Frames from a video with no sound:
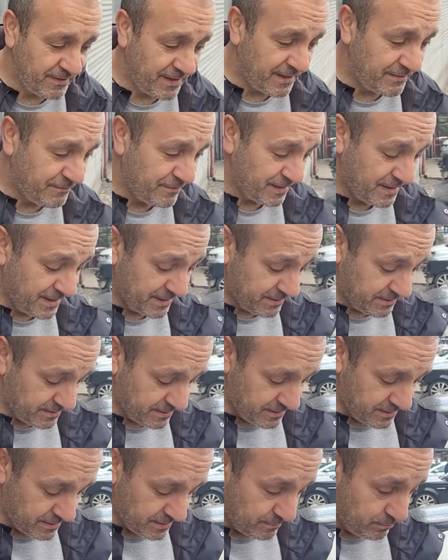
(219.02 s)
var fakat e,
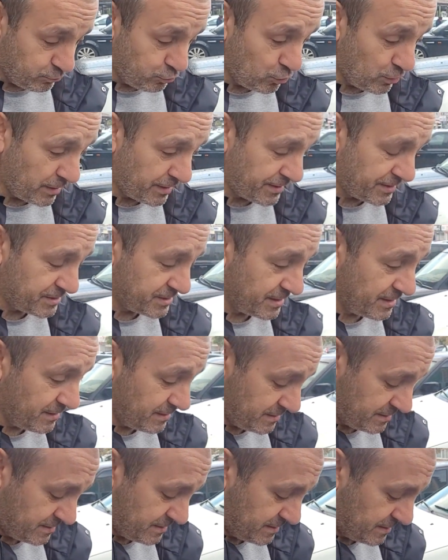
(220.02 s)
bu araca e,
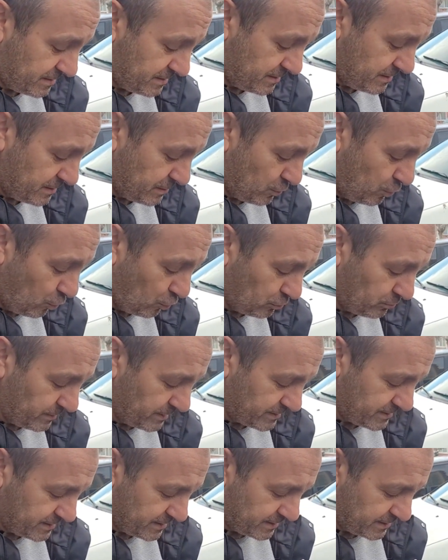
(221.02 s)

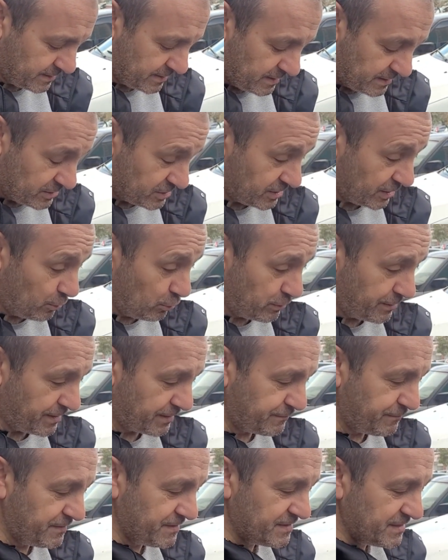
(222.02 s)
olmaz yani. Şey olarak
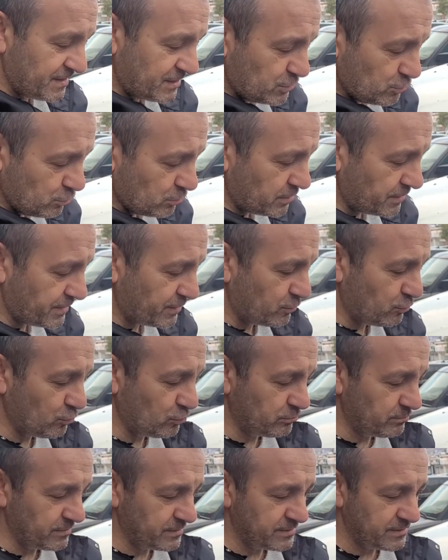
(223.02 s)
fiziki olarak
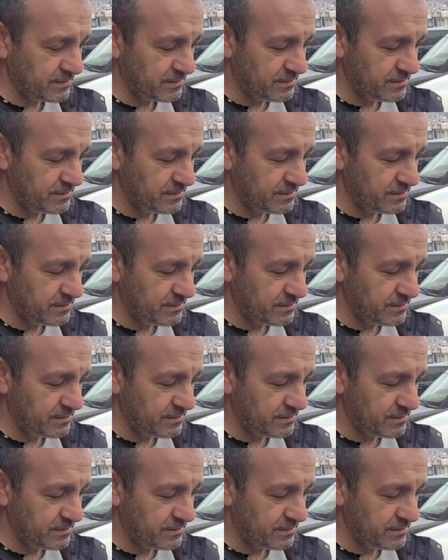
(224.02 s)
olmaz